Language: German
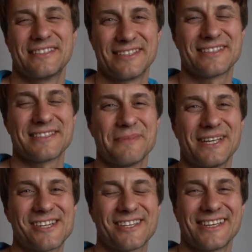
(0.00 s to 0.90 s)
Das ist
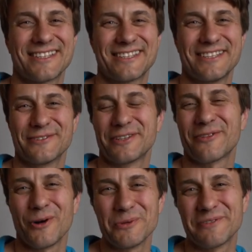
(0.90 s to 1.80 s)
meine Strategie und ich
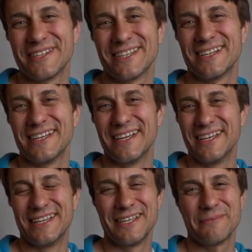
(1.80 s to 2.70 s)
freue mich, wenn ihr
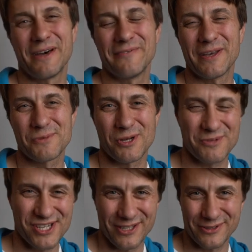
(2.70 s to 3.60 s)
in meinem Webshop
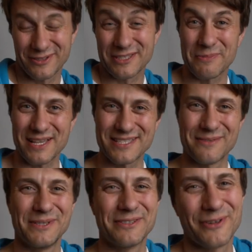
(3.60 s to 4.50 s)
schaut und das passende
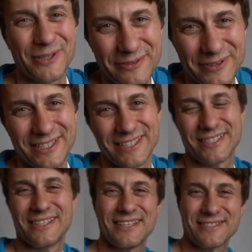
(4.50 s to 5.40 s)
Bild für euch findet.
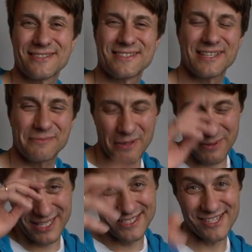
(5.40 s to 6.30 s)
Also ich sage bye
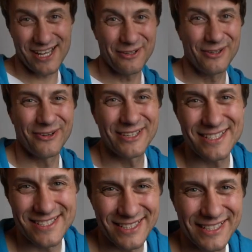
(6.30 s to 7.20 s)
bye, ciao,
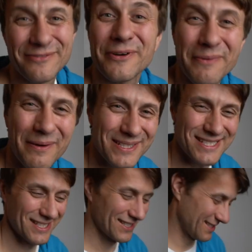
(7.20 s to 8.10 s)
euer Sigi vom Ammersee.